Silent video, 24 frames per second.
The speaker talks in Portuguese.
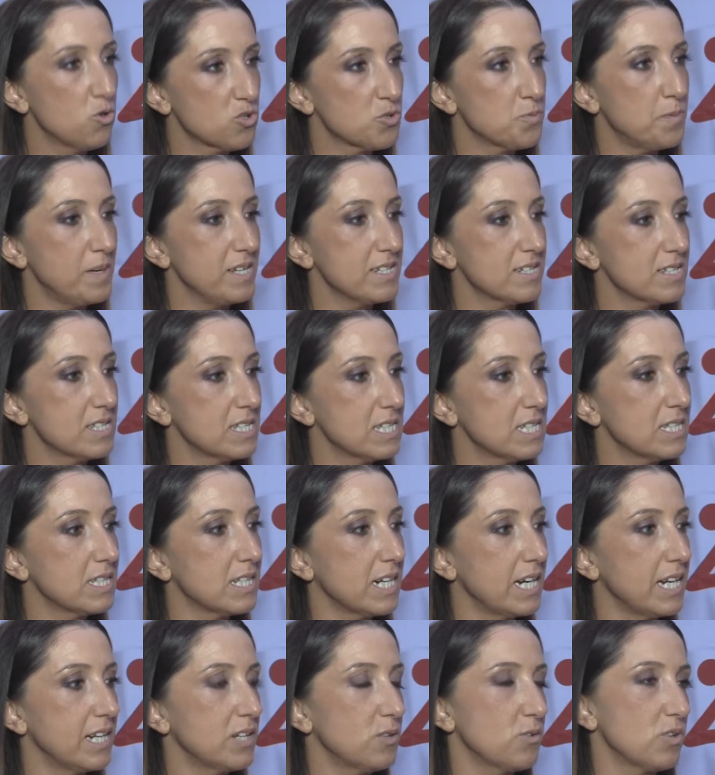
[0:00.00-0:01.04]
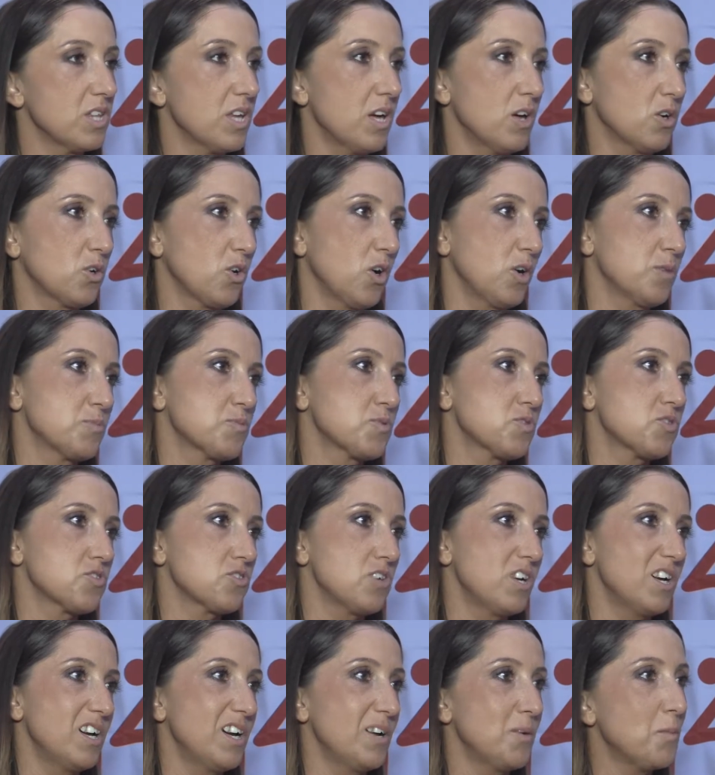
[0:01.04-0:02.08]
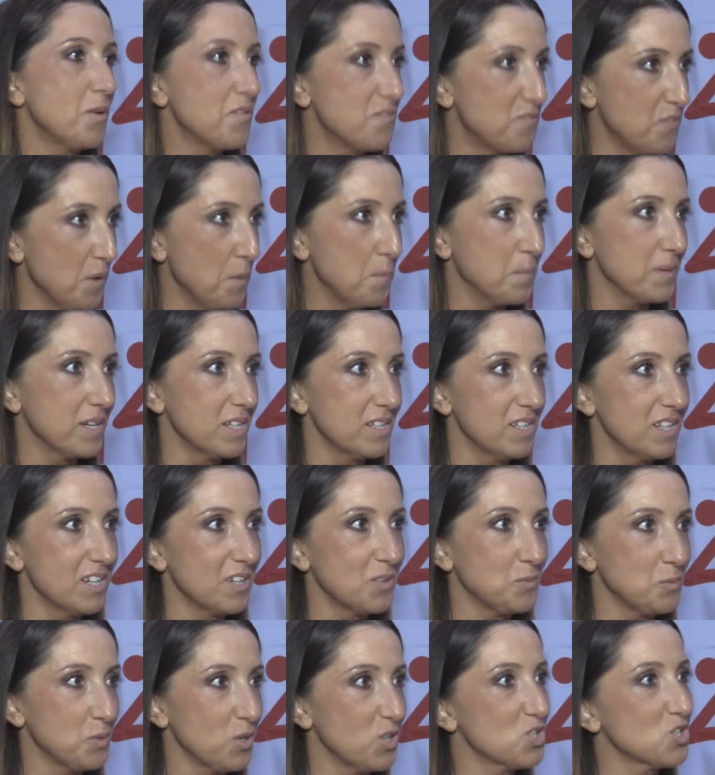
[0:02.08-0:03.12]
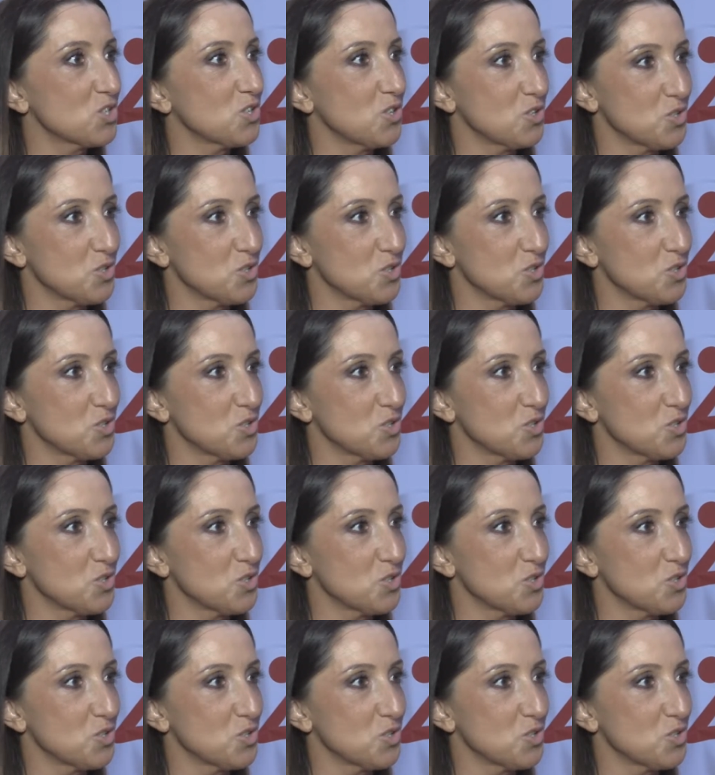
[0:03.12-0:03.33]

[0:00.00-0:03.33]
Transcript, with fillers: um espaço de treino, o Ideal Corpus é uma família, como nós